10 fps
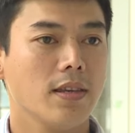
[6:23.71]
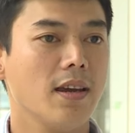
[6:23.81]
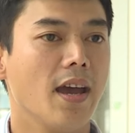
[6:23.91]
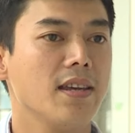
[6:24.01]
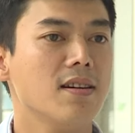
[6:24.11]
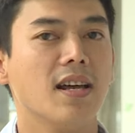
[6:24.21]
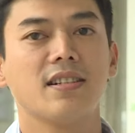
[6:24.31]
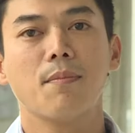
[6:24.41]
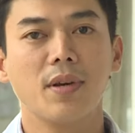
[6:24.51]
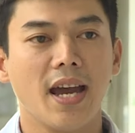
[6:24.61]
chẳng hạn như là
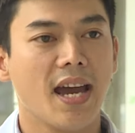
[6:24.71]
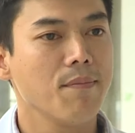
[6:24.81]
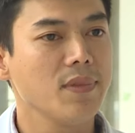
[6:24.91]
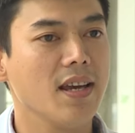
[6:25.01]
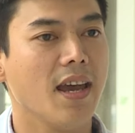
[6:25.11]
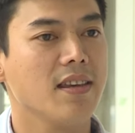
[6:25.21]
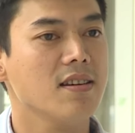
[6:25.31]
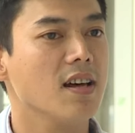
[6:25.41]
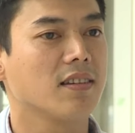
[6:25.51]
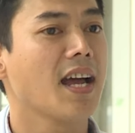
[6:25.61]
trầm cảm, chẳng hạn
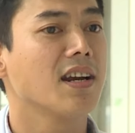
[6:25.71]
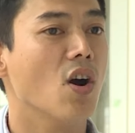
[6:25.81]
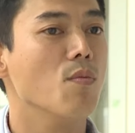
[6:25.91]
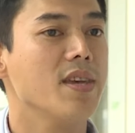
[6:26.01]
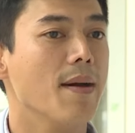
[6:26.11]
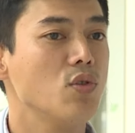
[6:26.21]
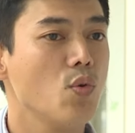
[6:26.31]
như là tăng động giảm